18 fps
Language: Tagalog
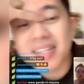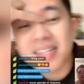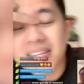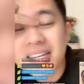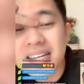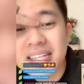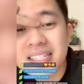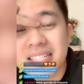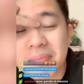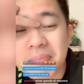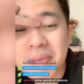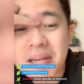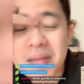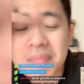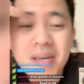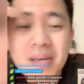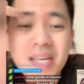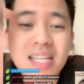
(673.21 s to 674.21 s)
Sa
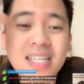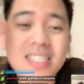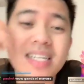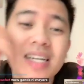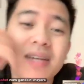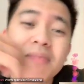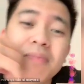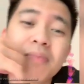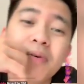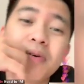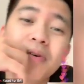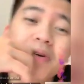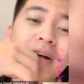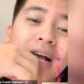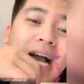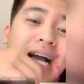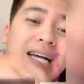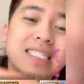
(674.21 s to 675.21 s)
Pilipinas lang po yung
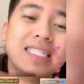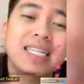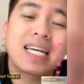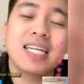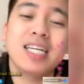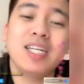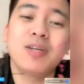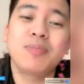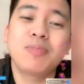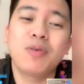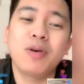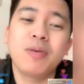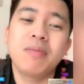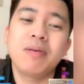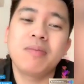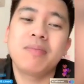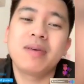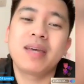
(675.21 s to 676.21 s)
gas. Kanino po
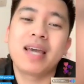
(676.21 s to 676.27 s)
ibibigay?